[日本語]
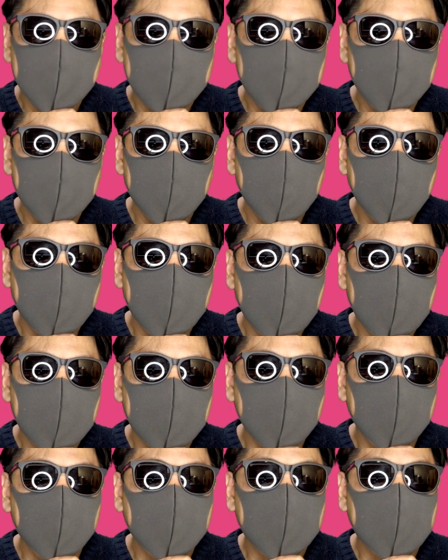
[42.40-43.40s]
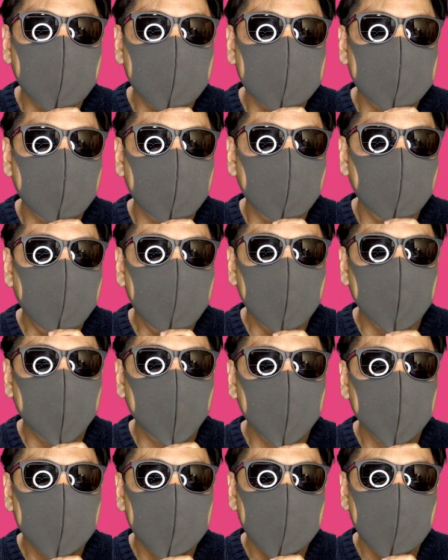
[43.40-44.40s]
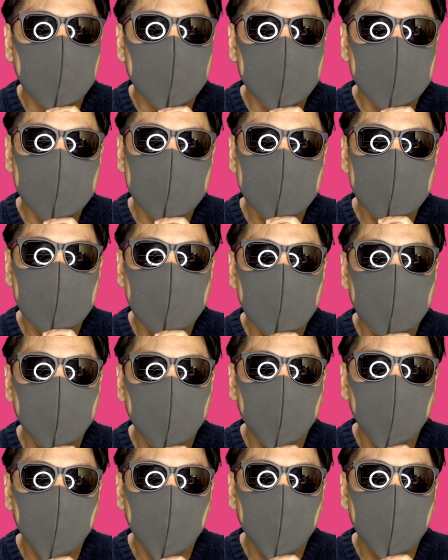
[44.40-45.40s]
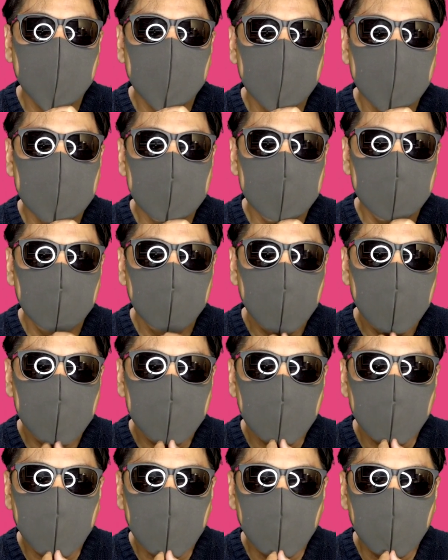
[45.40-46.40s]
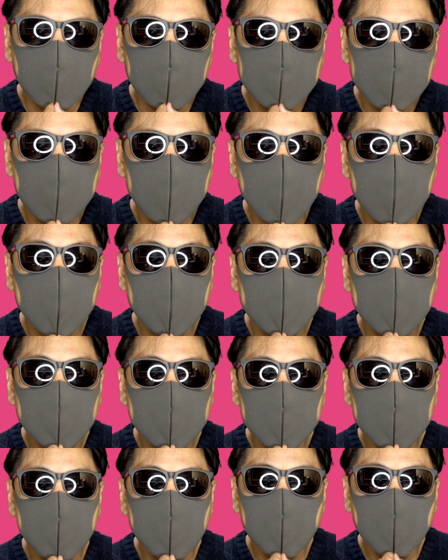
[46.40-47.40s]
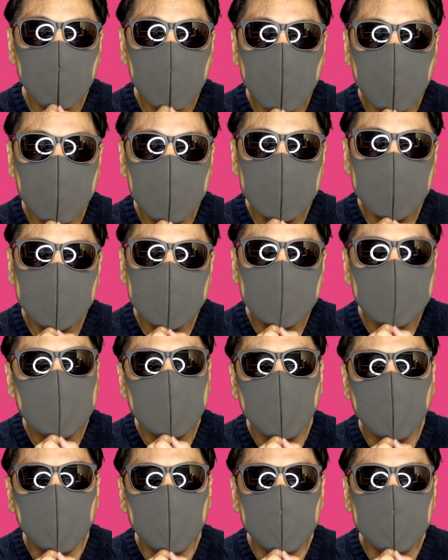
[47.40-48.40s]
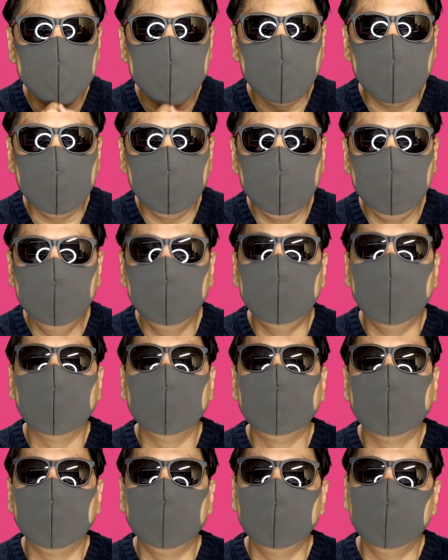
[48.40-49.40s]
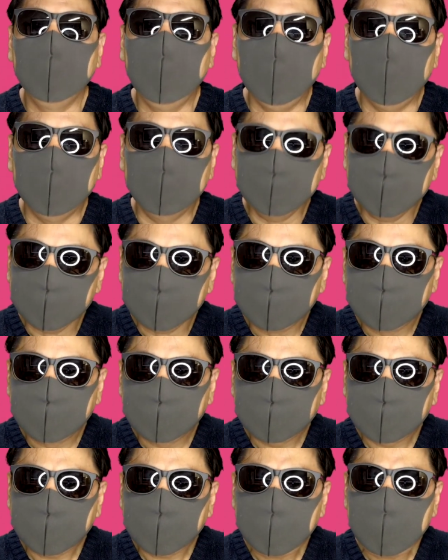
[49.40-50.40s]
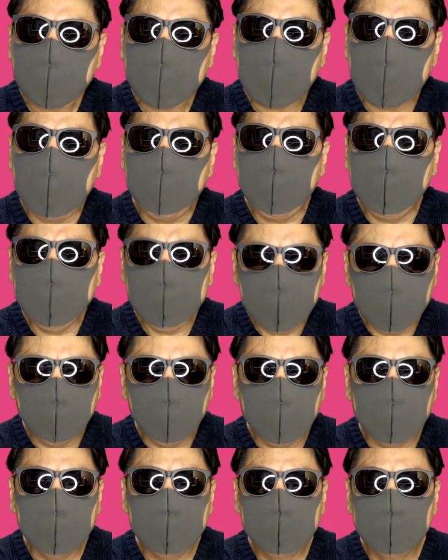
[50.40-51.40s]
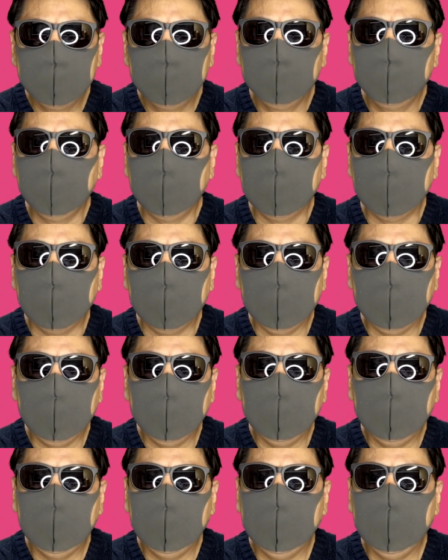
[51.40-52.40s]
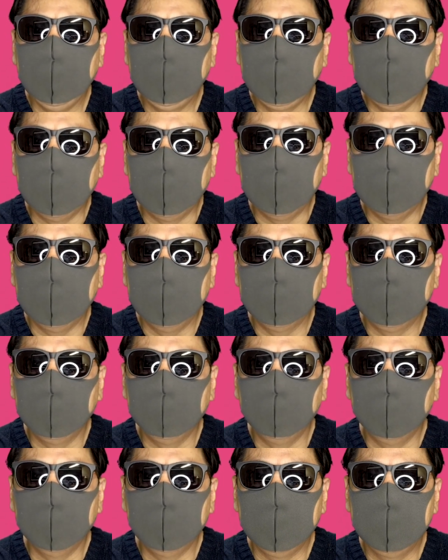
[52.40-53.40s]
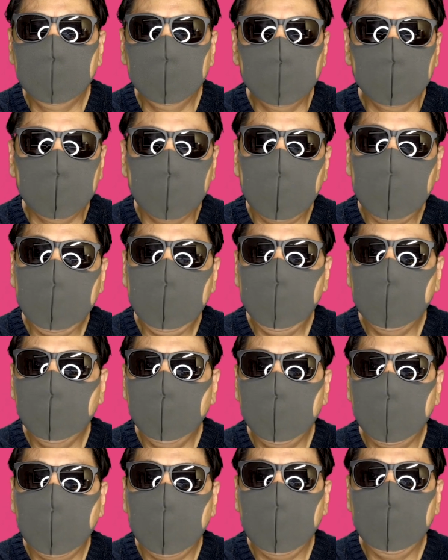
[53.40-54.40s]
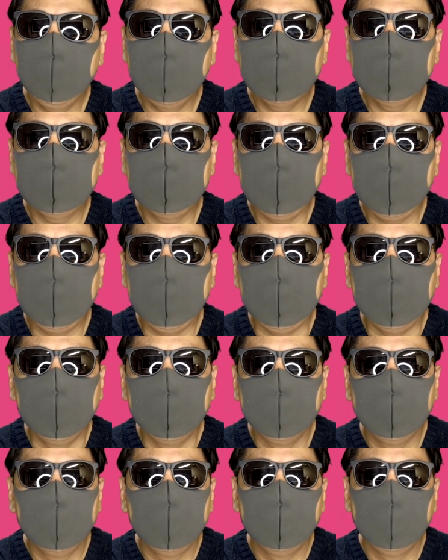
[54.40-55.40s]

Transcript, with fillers: まあ、どうしようかなと思ったんですけど、まあ、どちらにしても私の場合は、まあ、推しメンの卒業が推し編理由だったので、あまりね、お話しすることがないかなと思って、ちょっと内容を変えまして、